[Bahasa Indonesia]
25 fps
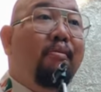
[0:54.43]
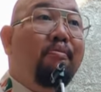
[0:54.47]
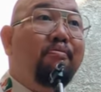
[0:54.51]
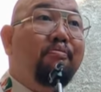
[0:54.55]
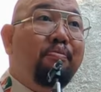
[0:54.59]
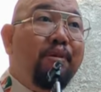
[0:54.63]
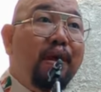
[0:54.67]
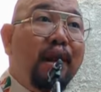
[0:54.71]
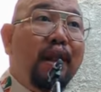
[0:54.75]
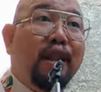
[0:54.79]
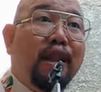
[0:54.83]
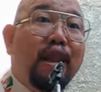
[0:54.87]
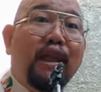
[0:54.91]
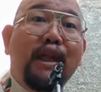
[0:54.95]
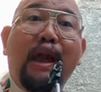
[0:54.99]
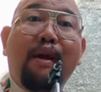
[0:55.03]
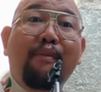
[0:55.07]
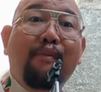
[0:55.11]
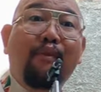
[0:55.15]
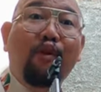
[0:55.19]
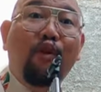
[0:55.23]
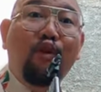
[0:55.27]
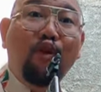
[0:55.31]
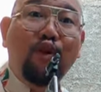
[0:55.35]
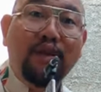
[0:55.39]
hampir
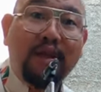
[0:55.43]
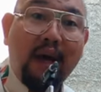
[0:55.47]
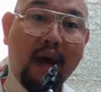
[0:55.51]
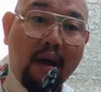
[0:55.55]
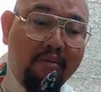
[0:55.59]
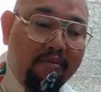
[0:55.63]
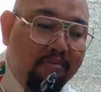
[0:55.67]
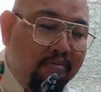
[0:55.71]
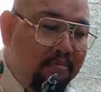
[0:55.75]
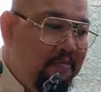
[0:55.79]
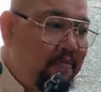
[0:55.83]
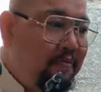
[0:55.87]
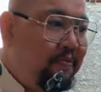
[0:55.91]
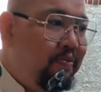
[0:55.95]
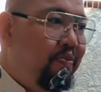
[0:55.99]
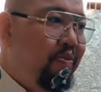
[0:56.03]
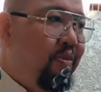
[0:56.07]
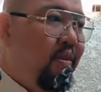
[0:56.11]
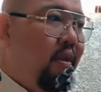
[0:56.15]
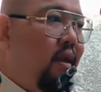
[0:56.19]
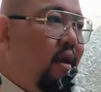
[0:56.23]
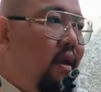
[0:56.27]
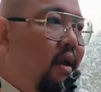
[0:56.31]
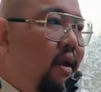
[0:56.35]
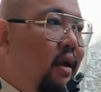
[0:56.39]
30 jam
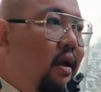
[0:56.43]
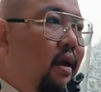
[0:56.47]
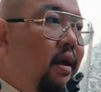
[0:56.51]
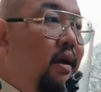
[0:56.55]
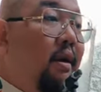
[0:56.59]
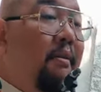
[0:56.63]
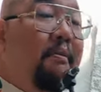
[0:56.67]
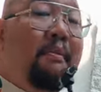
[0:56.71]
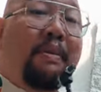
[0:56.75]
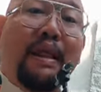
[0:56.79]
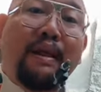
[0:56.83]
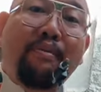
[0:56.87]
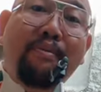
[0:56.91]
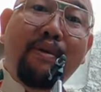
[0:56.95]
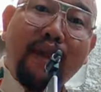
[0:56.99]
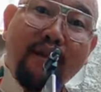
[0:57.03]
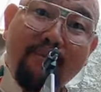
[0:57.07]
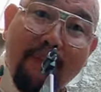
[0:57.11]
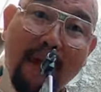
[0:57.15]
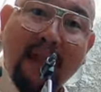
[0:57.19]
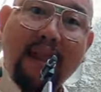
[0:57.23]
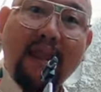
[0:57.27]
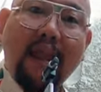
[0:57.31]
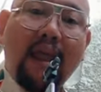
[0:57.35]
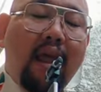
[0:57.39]

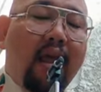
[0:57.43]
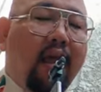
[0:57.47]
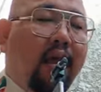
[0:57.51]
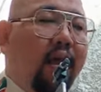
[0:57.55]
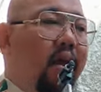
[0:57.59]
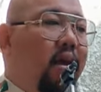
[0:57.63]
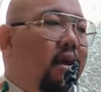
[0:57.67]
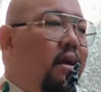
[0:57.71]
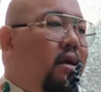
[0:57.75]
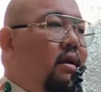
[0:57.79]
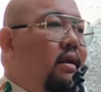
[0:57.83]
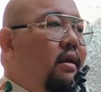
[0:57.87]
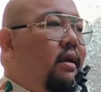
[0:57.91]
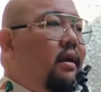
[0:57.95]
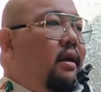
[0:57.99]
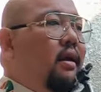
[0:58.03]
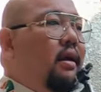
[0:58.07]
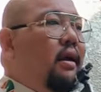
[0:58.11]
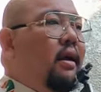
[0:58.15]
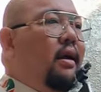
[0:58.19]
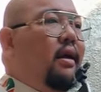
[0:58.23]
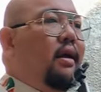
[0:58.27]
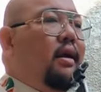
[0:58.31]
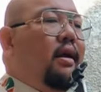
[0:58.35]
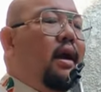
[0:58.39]
Bener-bener mati
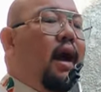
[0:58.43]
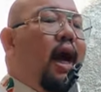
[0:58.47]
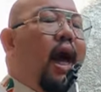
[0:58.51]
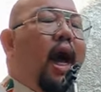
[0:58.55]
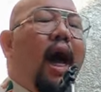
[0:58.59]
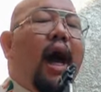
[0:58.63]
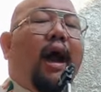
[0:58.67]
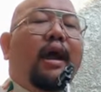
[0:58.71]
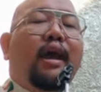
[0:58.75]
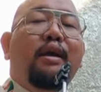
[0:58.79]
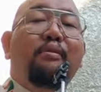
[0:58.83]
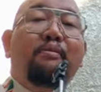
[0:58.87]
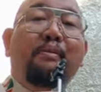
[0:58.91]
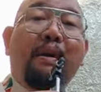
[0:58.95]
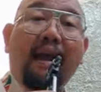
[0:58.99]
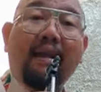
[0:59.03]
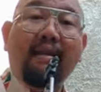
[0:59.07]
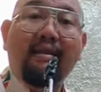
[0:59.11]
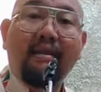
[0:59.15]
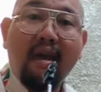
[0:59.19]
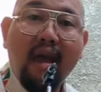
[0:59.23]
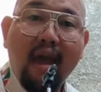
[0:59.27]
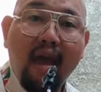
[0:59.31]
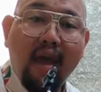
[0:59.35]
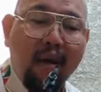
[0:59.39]

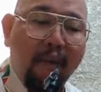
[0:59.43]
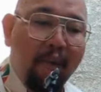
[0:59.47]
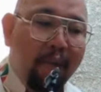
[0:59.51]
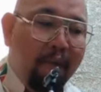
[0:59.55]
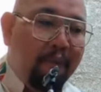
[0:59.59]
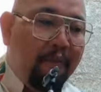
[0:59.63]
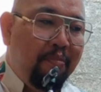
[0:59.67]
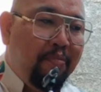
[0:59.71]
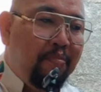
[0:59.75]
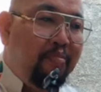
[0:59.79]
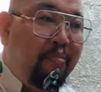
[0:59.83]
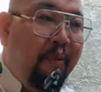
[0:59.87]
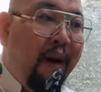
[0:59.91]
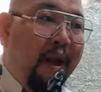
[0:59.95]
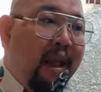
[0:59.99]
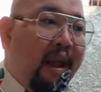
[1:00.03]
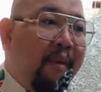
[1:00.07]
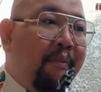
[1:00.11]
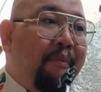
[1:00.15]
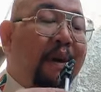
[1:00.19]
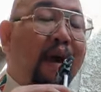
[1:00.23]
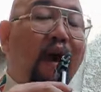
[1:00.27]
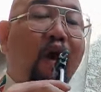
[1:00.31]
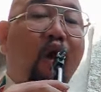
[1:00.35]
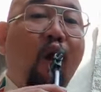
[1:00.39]
Akibatnya
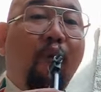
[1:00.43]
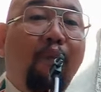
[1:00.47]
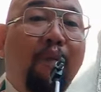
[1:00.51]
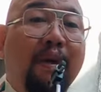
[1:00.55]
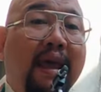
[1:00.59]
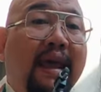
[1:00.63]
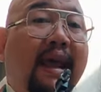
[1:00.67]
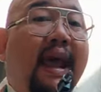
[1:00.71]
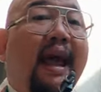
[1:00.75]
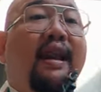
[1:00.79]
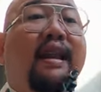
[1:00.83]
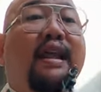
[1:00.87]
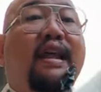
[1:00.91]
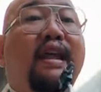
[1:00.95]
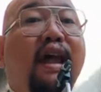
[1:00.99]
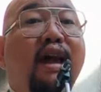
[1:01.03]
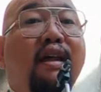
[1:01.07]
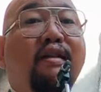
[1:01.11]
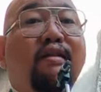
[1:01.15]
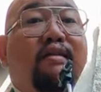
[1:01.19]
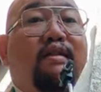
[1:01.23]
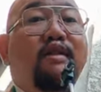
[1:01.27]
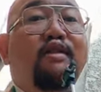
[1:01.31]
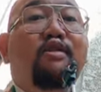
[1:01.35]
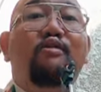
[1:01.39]
banyak penghobi kan
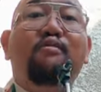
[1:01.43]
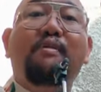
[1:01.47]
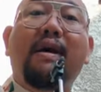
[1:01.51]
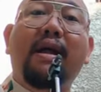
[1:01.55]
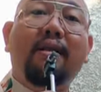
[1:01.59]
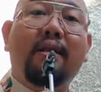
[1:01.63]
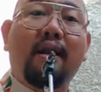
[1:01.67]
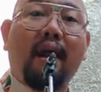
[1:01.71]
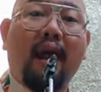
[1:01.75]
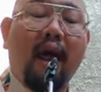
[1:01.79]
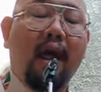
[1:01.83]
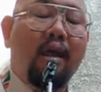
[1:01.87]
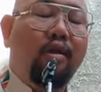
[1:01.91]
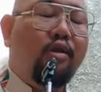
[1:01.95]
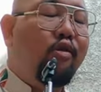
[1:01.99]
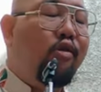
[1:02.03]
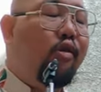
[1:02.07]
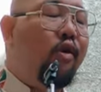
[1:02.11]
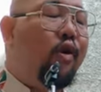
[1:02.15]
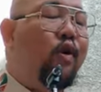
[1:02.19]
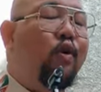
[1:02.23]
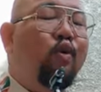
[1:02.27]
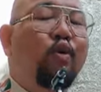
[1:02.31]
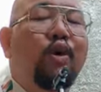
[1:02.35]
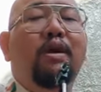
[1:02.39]
hias di Sumatera
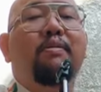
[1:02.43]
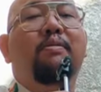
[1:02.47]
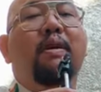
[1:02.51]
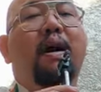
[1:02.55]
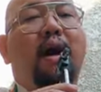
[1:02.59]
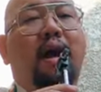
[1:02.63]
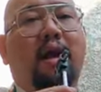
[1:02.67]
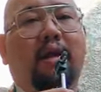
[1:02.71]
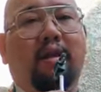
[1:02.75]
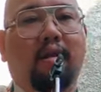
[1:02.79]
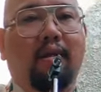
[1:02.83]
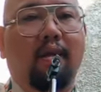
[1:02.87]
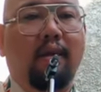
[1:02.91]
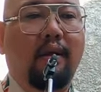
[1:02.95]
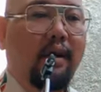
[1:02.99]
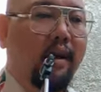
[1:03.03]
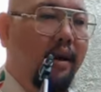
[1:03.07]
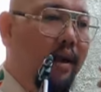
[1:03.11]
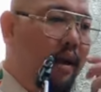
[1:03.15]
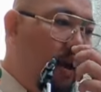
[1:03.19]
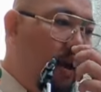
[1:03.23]
itu rugi banget